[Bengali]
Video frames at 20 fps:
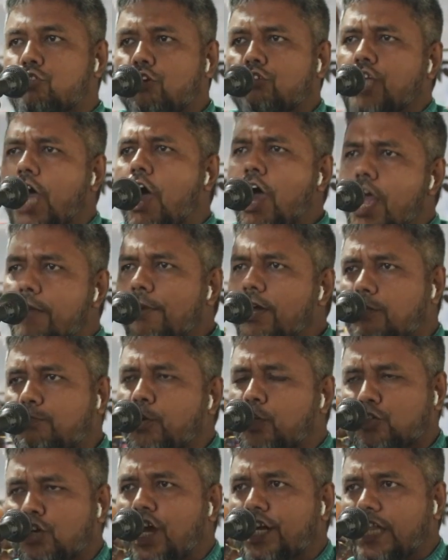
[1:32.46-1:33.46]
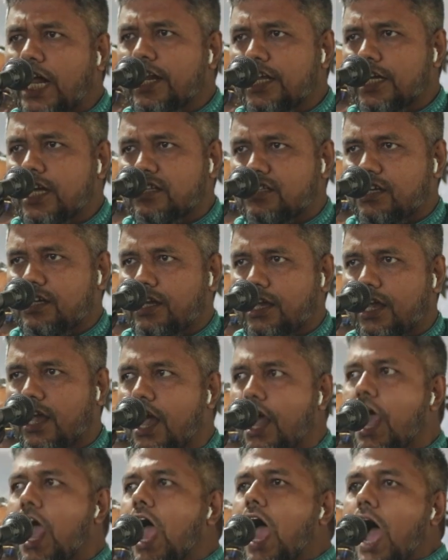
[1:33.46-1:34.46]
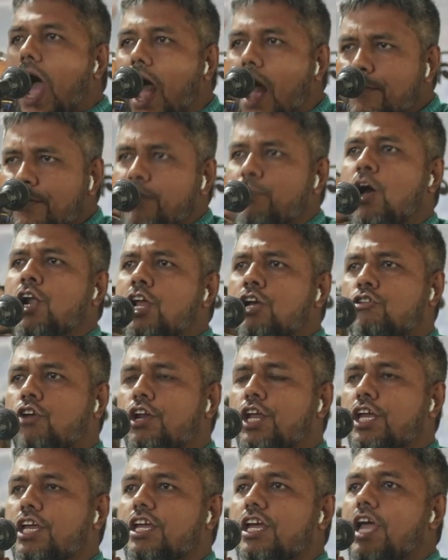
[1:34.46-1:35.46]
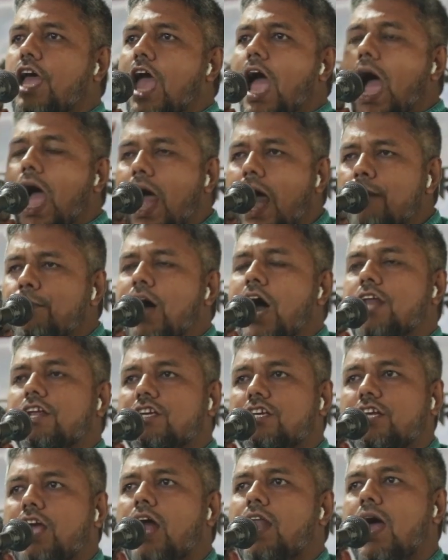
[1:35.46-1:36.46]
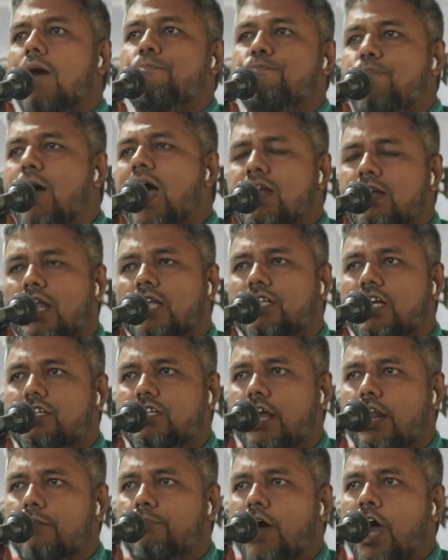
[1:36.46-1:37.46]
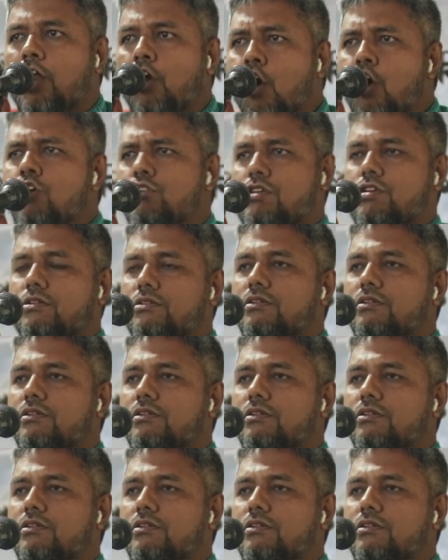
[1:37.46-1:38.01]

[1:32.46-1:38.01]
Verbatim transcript: সুজয় মজবুত হয়ে দাঁড়িয়েছে আমি মনে করি আমার সারা বাংলাদেশের মানুষ